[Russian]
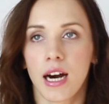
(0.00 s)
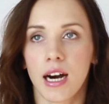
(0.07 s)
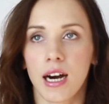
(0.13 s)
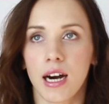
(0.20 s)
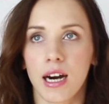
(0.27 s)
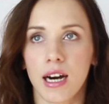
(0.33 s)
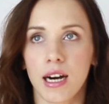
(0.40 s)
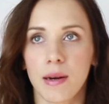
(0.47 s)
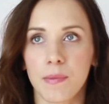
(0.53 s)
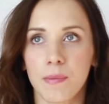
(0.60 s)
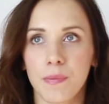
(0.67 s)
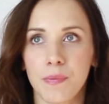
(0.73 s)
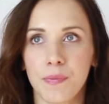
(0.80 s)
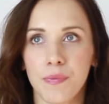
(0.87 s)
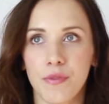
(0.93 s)

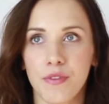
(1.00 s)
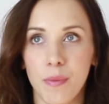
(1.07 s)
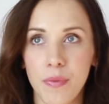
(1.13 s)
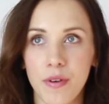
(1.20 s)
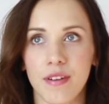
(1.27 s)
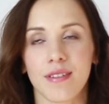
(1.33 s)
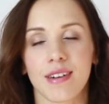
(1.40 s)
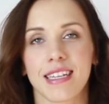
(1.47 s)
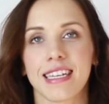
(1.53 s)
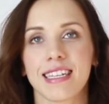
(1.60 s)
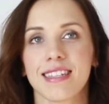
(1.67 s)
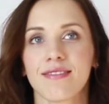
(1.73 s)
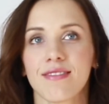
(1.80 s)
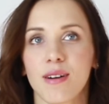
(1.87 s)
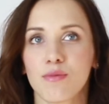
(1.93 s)
Во-первых,
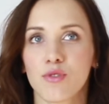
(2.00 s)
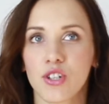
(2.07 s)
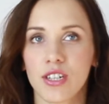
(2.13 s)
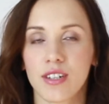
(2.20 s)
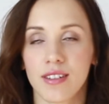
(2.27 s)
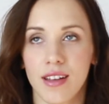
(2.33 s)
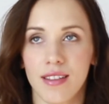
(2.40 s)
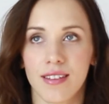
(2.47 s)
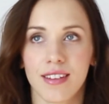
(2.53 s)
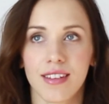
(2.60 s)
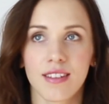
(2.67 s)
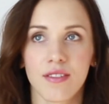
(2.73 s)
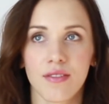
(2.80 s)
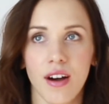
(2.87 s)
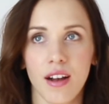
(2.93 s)
если вам уже когда-то
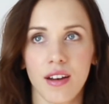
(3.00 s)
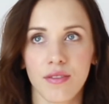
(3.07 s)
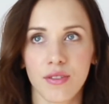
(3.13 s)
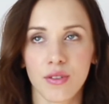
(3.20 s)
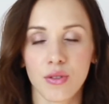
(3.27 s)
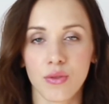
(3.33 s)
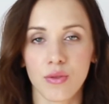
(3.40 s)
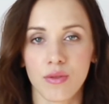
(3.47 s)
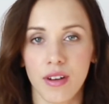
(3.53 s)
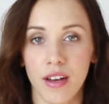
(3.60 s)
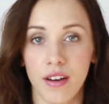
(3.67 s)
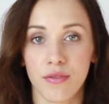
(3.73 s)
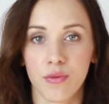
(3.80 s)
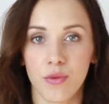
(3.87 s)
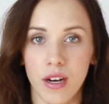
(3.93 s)
не давали визу
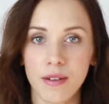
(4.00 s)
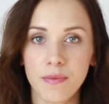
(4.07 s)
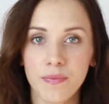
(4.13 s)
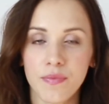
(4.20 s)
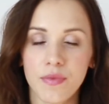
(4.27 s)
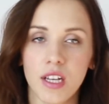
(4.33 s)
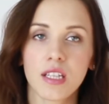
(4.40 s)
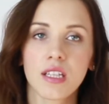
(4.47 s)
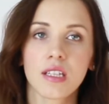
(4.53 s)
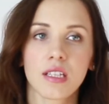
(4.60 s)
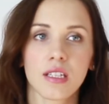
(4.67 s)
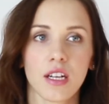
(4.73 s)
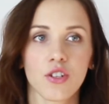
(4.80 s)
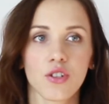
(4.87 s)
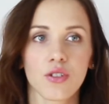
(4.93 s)
F1, это не
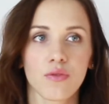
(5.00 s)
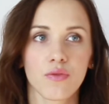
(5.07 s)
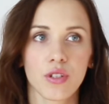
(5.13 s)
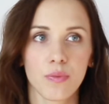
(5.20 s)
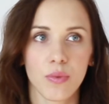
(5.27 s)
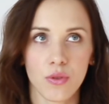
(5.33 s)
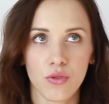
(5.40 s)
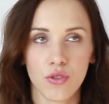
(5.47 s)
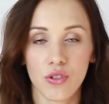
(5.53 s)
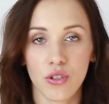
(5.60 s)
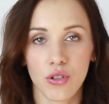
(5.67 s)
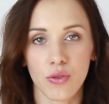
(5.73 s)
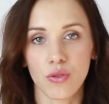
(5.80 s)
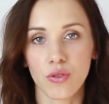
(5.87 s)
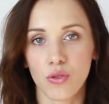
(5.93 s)
значит, что вы не
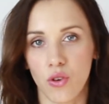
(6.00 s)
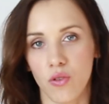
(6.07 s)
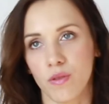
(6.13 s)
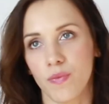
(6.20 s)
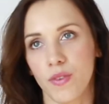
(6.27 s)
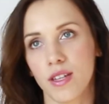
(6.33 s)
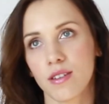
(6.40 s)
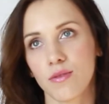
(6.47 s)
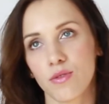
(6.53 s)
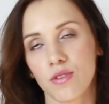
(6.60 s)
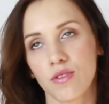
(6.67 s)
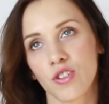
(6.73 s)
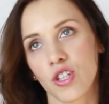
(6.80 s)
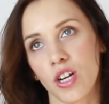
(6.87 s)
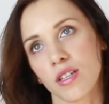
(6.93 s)
получите ее снова. Это вот
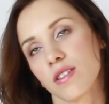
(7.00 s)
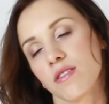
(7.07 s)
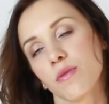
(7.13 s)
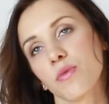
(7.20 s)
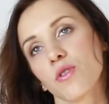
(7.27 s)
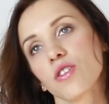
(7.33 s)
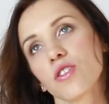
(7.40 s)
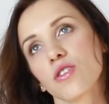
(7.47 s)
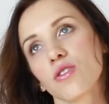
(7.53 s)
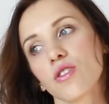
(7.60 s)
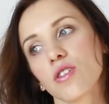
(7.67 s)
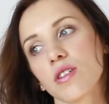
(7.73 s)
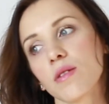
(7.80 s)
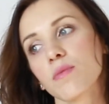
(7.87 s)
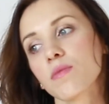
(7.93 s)
часто вопрос,
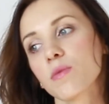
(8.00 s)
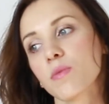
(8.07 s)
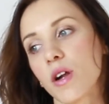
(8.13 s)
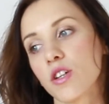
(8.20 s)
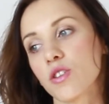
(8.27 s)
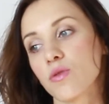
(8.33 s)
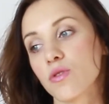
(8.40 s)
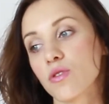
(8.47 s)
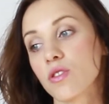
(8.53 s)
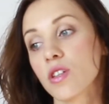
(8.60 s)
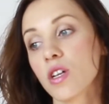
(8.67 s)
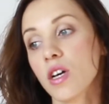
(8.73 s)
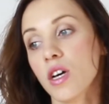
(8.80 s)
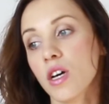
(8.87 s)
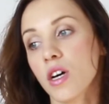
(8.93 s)
который нам спрашивают. То
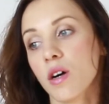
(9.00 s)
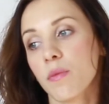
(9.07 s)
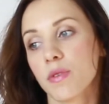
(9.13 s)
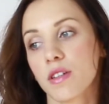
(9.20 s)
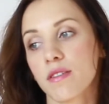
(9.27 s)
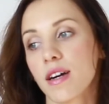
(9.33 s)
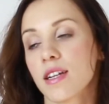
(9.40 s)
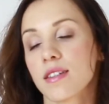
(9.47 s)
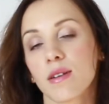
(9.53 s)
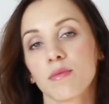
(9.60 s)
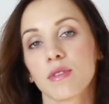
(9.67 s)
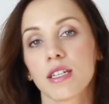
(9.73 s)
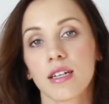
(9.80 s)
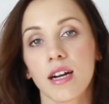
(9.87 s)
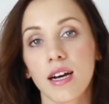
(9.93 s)
есть подавали там три